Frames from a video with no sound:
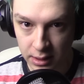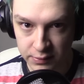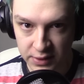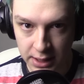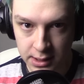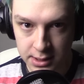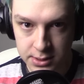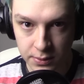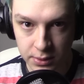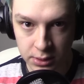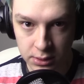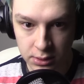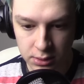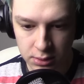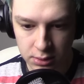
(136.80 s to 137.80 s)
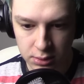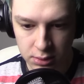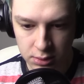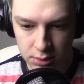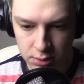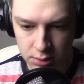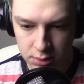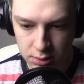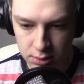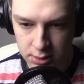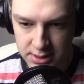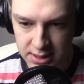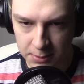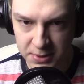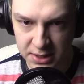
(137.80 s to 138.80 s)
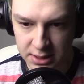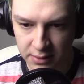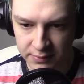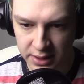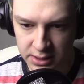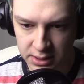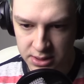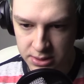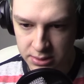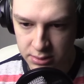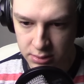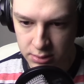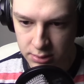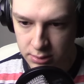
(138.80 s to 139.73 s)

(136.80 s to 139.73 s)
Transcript: Ihr wart das, oder? Sag bitte, ihr wart das.